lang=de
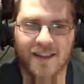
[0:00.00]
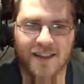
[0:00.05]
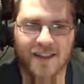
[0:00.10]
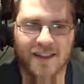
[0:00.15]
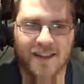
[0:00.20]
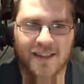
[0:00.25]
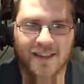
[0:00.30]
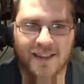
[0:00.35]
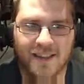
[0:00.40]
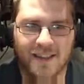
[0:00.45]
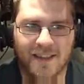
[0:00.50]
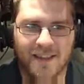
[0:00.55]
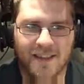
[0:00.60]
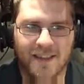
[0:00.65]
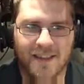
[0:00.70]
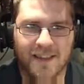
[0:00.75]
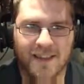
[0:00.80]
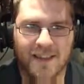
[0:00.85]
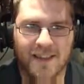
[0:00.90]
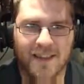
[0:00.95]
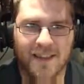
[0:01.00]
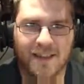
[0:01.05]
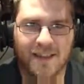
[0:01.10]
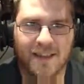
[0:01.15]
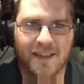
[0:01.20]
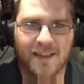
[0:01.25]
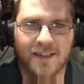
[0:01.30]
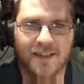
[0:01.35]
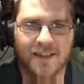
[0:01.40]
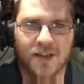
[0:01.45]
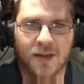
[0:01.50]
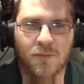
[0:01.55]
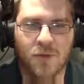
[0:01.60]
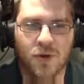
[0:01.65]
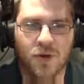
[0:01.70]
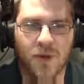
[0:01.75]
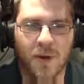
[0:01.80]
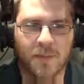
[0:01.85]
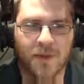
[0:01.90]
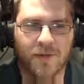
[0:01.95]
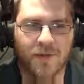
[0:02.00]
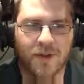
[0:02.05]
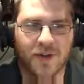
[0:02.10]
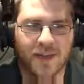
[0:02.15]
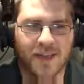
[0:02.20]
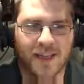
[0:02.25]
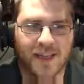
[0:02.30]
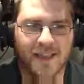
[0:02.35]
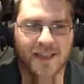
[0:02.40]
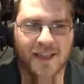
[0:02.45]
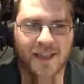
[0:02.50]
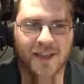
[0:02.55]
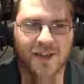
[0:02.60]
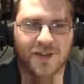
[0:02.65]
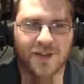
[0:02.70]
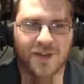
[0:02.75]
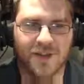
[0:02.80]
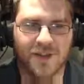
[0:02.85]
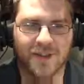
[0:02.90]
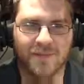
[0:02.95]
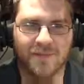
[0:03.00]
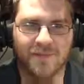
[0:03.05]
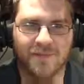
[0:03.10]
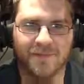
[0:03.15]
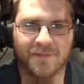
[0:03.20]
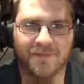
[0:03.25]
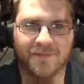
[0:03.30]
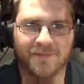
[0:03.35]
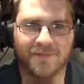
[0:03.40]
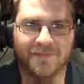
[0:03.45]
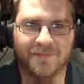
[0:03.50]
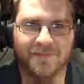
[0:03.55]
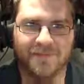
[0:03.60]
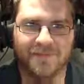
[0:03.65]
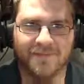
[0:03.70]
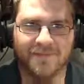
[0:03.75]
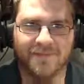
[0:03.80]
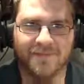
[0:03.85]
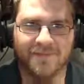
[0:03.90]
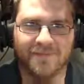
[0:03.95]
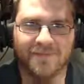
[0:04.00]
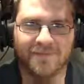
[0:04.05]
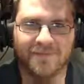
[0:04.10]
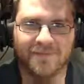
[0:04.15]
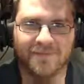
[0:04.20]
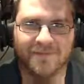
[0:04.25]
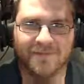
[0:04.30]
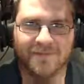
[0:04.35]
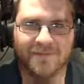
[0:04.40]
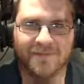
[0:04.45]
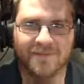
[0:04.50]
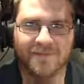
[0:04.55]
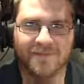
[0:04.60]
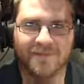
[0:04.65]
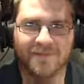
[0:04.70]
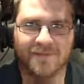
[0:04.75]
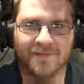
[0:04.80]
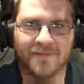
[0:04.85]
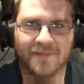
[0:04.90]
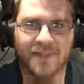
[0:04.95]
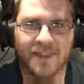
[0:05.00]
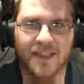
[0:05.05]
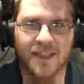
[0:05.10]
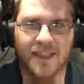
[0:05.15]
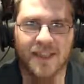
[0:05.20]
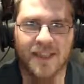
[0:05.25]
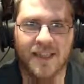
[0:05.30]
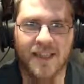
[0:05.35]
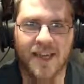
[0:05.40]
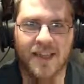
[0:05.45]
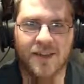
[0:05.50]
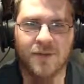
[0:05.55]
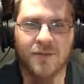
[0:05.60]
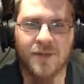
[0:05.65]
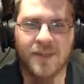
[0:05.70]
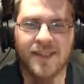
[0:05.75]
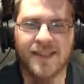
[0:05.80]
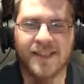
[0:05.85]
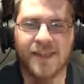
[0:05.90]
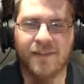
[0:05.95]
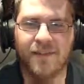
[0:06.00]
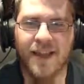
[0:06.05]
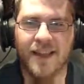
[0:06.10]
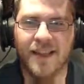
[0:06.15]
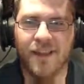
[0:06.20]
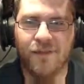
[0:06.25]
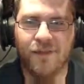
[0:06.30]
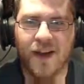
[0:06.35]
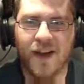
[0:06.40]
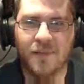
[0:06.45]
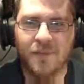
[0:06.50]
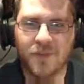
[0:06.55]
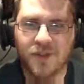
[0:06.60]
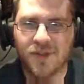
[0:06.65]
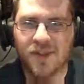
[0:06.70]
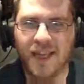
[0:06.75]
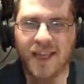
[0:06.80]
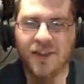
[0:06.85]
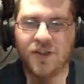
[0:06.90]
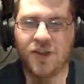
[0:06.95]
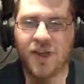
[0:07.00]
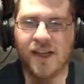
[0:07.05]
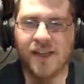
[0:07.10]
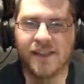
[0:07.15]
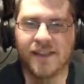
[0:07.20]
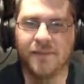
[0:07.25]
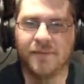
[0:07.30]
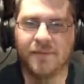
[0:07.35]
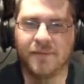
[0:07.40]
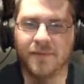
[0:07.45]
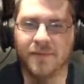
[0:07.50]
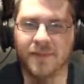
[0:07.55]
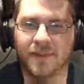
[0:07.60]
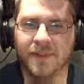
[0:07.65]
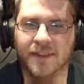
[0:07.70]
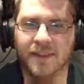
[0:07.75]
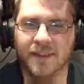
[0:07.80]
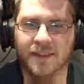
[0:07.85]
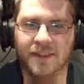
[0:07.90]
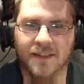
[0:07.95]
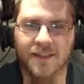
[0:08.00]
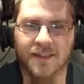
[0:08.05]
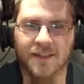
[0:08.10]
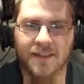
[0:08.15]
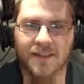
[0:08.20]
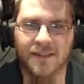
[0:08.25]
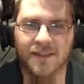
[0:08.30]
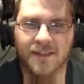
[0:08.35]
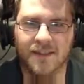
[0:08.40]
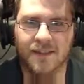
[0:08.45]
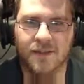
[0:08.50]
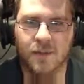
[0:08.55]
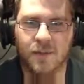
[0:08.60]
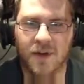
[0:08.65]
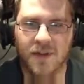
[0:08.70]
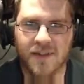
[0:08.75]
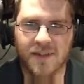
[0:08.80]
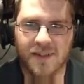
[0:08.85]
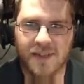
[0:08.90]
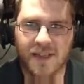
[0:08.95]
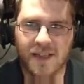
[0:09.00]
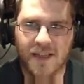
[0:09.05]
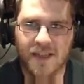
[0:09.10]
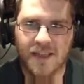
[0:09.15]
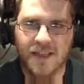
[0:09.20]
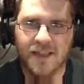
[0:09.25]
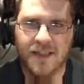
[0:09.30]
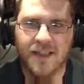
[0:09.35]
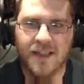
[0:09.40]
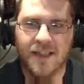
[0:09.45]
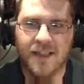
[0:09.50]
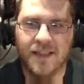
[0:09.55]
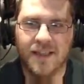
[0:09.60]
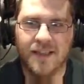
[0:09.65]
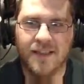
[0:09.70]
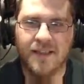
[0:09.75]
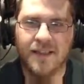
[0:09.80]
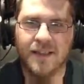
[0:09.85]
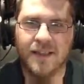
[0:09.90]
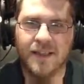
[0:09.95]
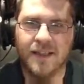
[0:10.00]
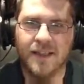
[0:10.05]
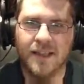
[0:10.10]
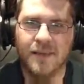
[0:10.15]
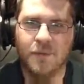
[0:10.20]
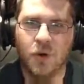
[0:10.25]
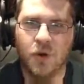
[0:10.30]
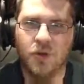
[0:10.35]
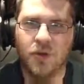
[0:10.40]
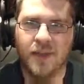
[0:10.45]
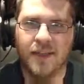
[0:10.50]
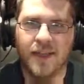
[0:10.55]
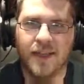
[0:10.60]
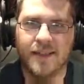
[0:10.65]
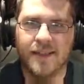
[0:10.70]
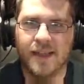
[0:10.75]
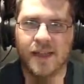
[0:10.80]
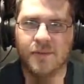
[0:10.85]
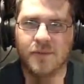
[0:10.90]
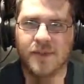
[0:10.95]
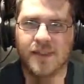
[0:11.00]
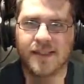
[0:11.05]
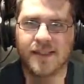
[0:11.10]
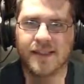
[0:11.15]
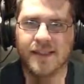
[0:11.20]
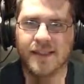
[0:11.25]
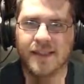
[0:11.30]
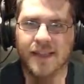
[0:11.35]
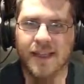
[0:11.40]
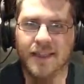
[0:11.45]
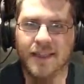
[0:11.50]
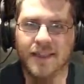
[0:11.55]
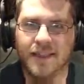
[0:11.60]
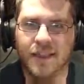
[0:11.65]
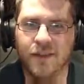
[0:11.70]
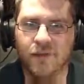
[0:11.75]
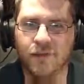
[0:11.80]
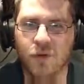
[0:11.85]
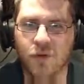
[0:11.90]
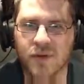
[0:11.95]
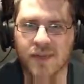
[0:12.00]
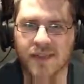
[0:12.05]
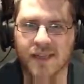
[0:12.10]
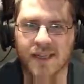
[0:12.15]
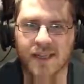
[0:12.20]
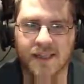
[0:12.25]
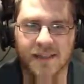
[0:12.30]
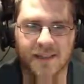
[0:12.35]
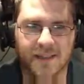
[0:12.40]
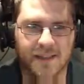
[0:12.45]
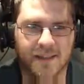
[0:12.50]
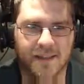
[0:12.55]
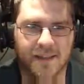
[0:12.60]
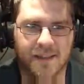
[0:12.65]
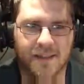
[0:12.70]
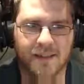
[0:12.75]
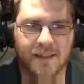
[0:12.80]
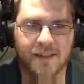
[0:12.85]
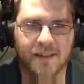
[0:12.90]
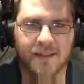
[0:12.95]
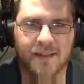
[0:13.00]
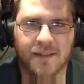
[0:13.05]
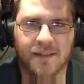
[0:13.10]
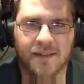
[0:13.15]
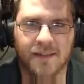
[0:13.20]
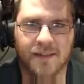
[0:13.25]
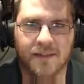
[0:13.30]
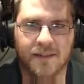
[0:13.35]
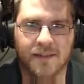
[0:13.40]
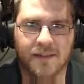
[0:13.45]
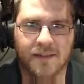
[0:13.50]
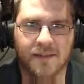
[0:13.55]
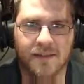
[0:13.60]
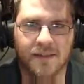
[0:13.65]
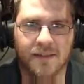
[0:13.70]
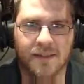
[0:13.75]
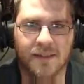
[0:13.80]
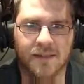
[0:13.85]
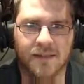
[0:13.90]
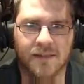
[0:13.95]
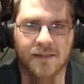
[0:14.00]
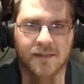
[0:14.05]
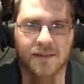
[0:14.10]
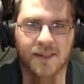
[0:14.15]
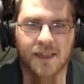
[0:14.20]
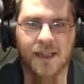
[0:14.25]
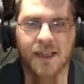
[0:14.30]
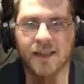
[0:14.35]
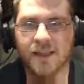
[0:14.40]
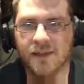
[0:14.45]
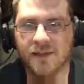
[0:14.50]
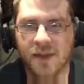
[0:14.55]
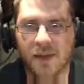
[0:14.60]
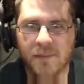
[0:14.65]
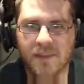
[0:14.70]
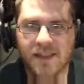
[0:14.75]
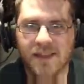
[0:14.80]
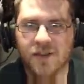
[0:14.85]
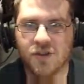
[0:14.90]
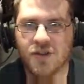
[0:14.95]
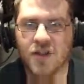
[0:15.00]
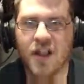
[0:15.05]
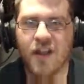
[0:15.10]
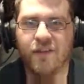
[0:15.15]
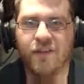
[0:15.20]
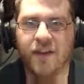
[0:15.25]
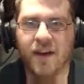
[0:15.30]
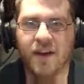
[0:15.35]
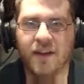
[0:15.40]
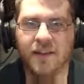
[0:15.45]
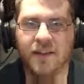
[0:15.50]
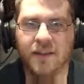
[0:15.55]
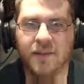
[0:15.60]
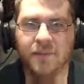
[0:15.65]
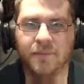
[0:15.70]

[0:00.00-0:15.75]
Boah. So, Motor abgewürgt. Dankeschön. Nee, ja, so viel zum Thema 1 Plus. Ja, du musst, während der Fahrt musst du direkt schalten. Du brauchst eine, äh, die, die, die Motordrehzahl muss äh, relativ hoch sein. Okay. Und dann kannst du ein bisschen schneller fahren dann.